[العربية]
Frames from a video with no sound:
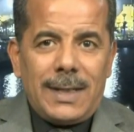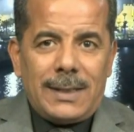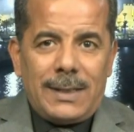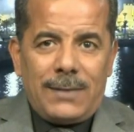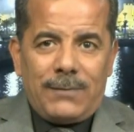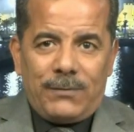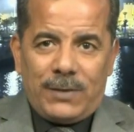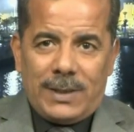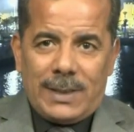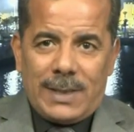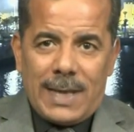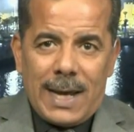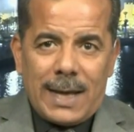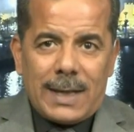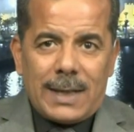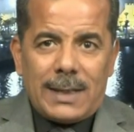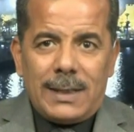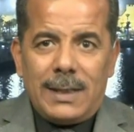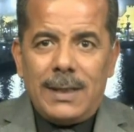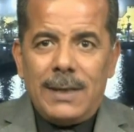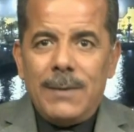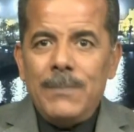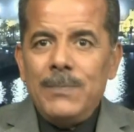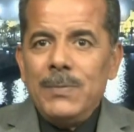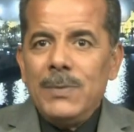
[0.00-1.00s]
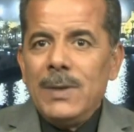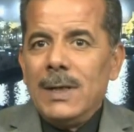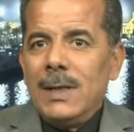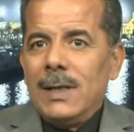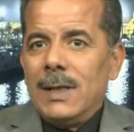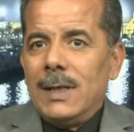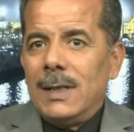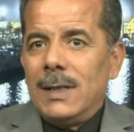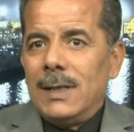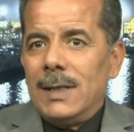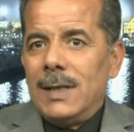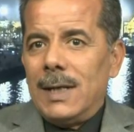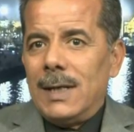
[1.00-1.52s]
في الداخل
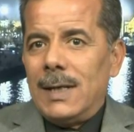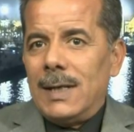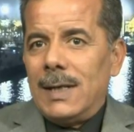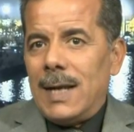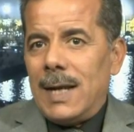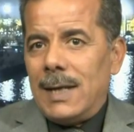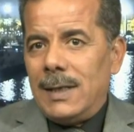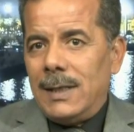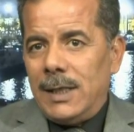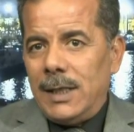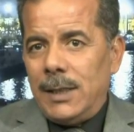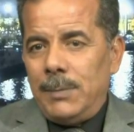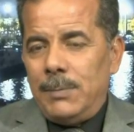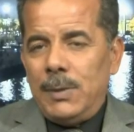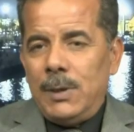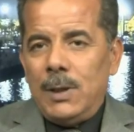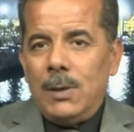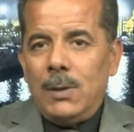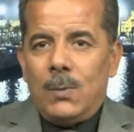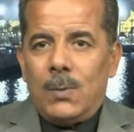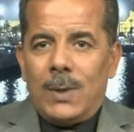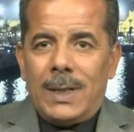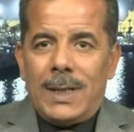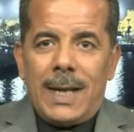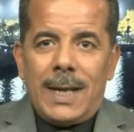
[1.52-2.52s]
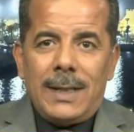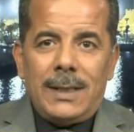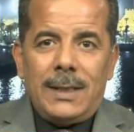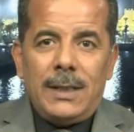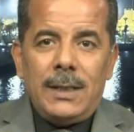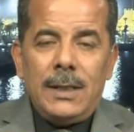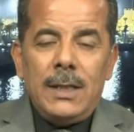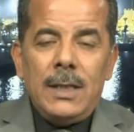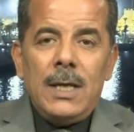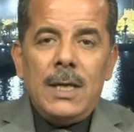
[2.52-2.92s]
الليبي والذي